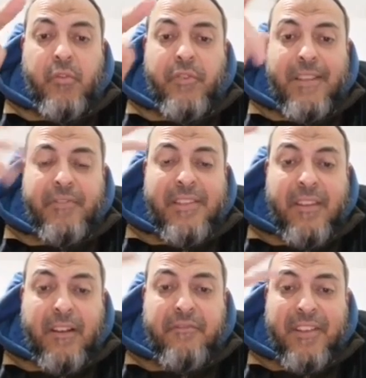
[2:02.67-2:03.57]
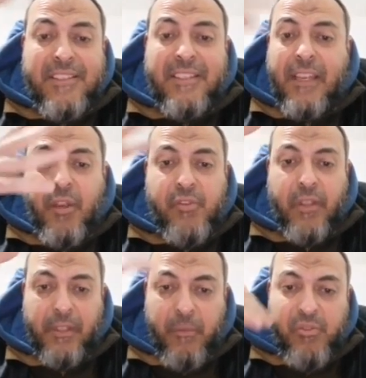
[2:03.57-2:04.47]
الطفل فاسقا فاسدا لا
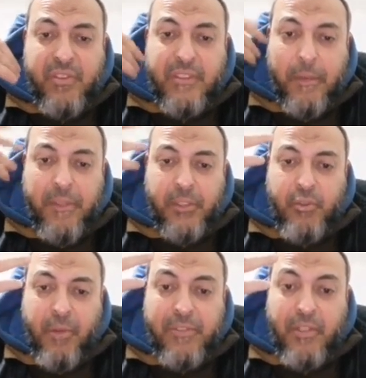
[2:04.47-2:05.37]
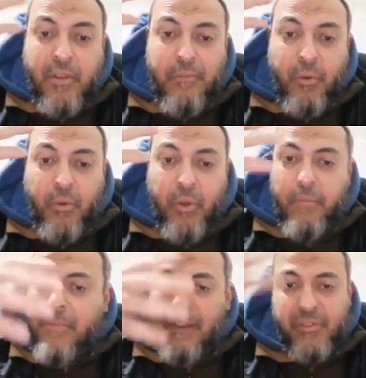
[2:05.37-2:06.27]
يصلي ما يوصل سن 14 و15 ويبلغ
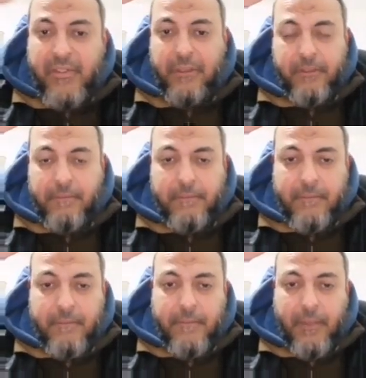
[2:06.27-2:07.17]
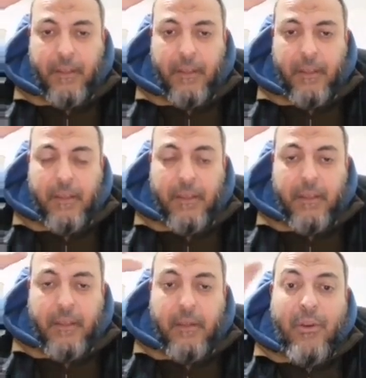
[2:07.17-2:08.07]
الحلم ما يعرفش يصلي
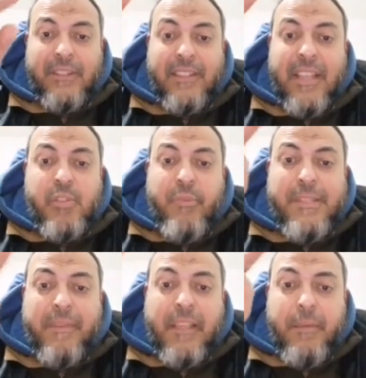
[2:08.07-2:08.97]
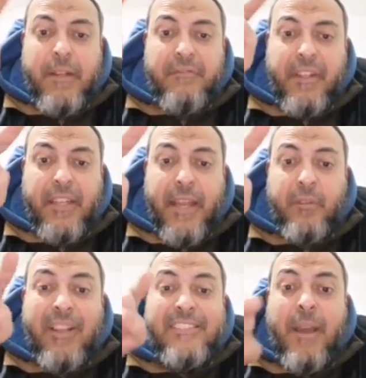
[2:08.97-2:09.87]
وأنت تأسم اسما كبيرا
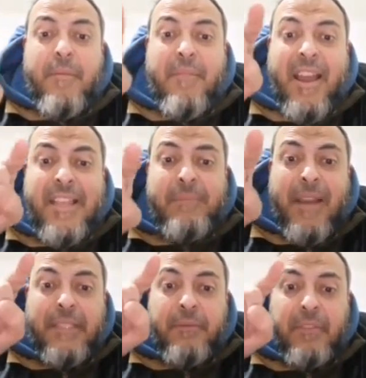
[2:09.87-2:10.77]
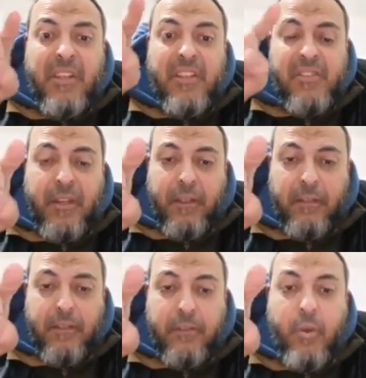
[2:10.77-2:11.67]
فادحا وهتتحمل معاه اسم عدم ترك
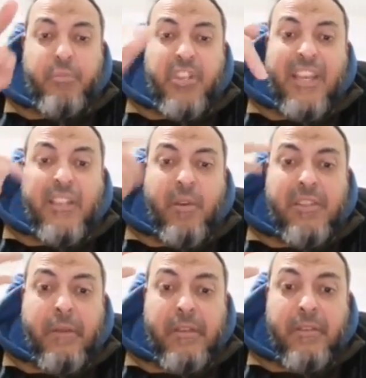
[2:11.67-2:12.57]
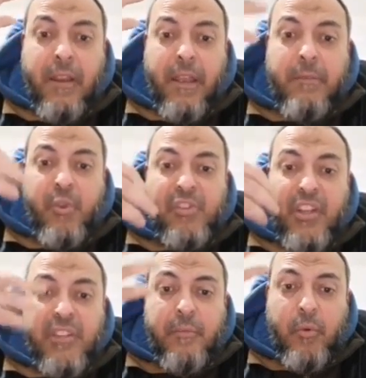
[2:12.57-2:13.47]
الصلاة إن هو مش هيقدر يواظب على الصلاة لما
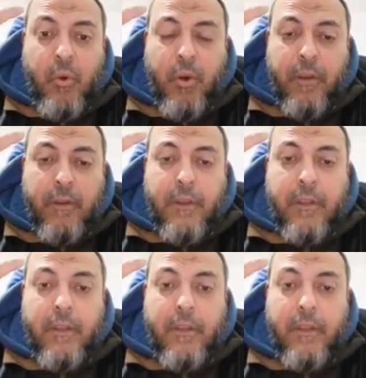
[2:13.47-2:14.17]
يوصل لسن البلوغ